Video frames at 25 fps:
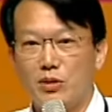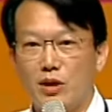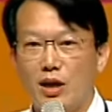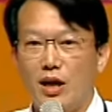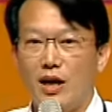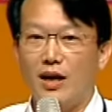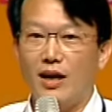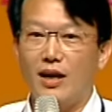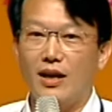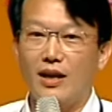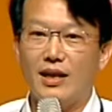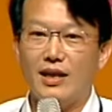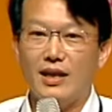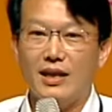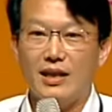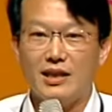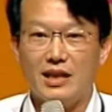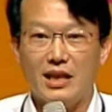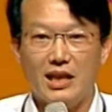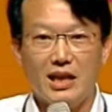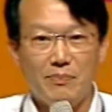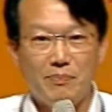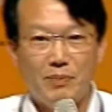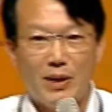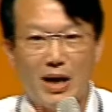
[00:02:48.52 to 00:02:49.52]
母吼，
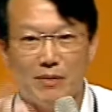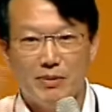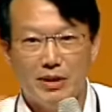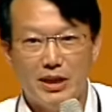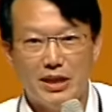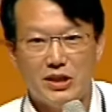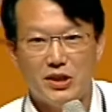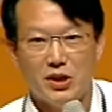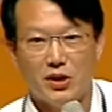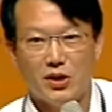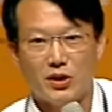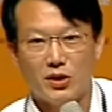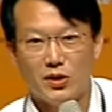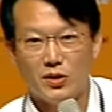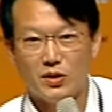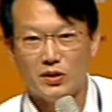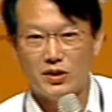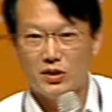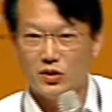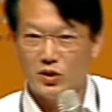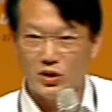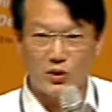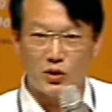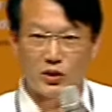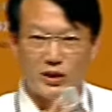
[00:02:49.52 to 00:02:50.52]
伫你表面上
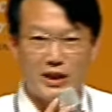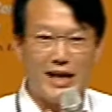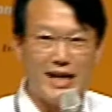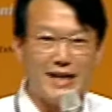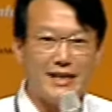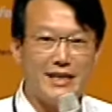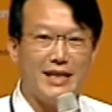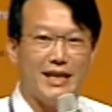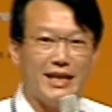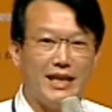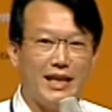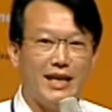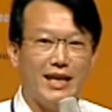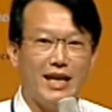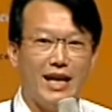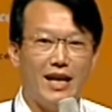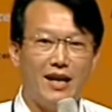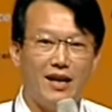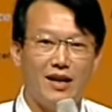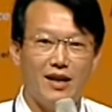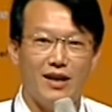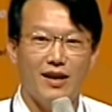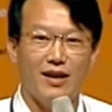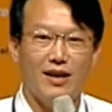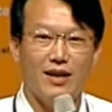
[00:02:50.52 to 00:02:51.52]
讲足疼即个囝
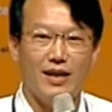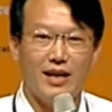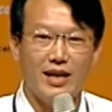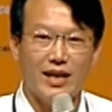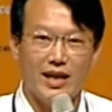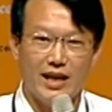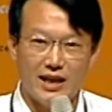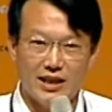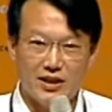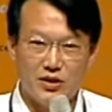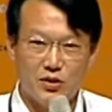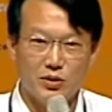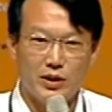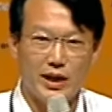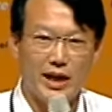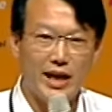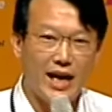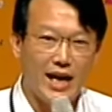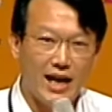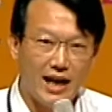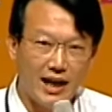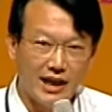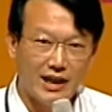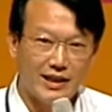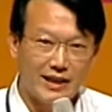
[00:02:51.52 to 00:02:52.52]
仔吼，哎，私底
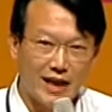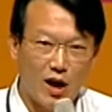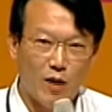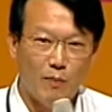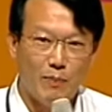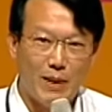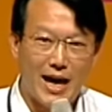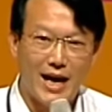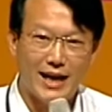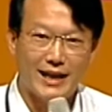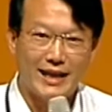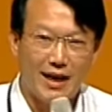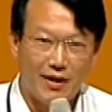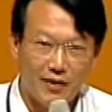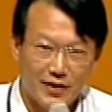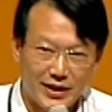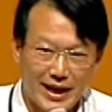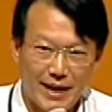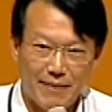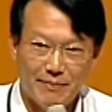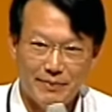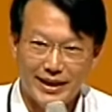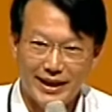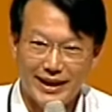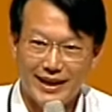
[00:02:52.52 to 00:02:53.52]
下会偷拍偷
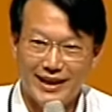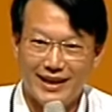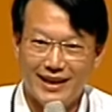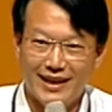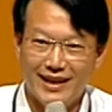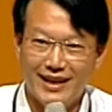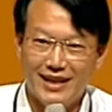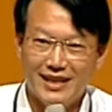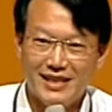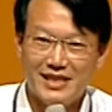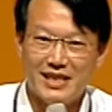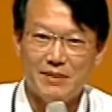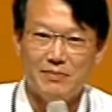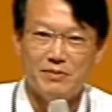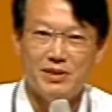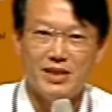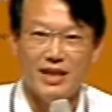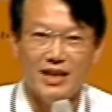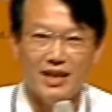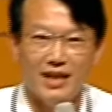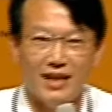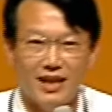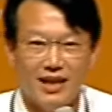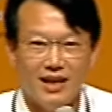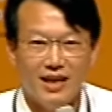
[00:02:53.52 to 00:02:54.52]
念咧，是毋
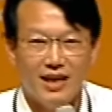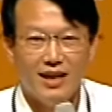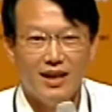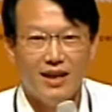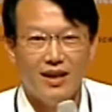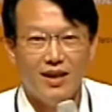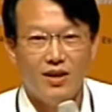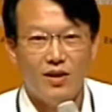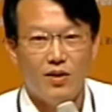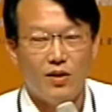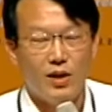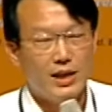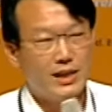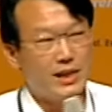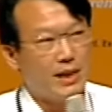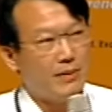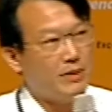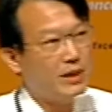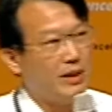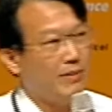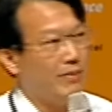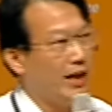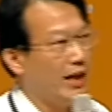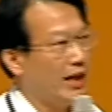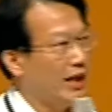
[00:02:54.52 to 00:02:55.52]
是？哦，我
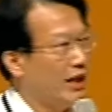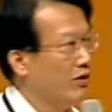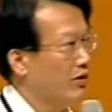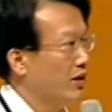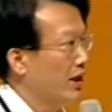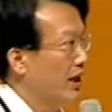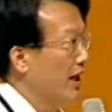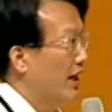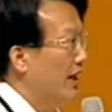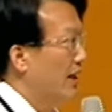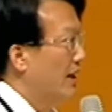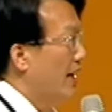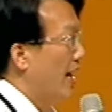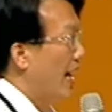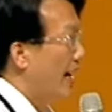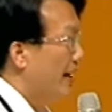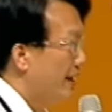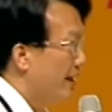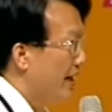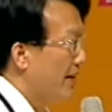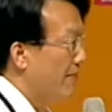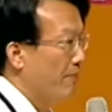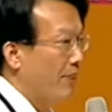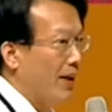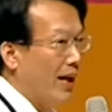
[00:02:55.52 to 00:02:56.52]
参即摆幼稚园
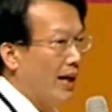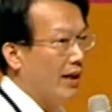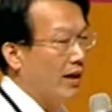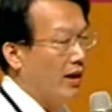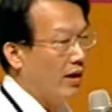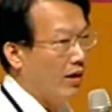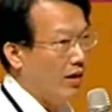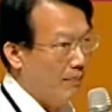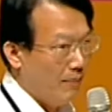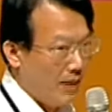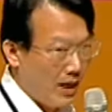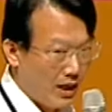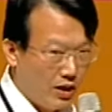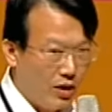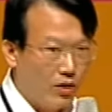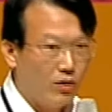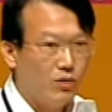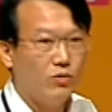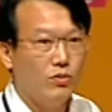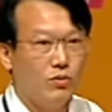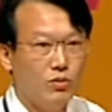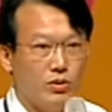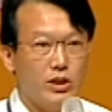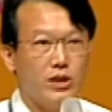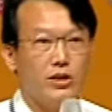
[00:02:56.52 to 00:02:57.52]
安亲班吼，嘛
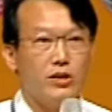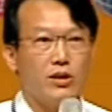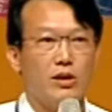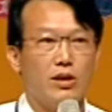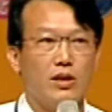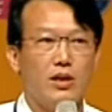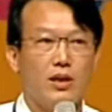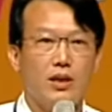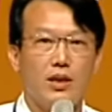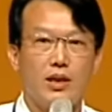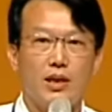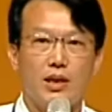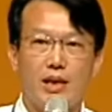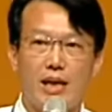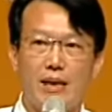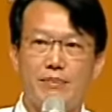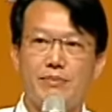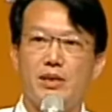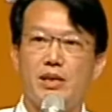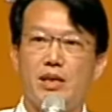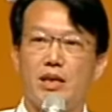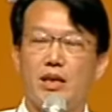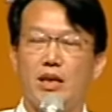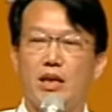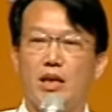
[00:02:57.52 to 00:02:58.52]
拢有即种监
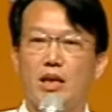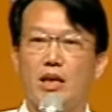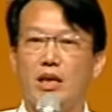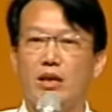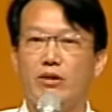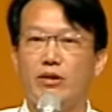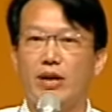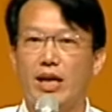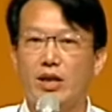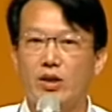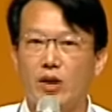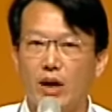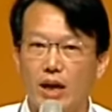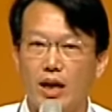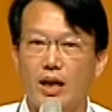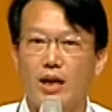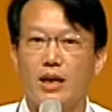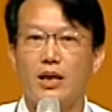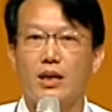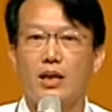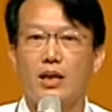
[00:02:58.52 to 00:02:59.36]
视器，因为安怎？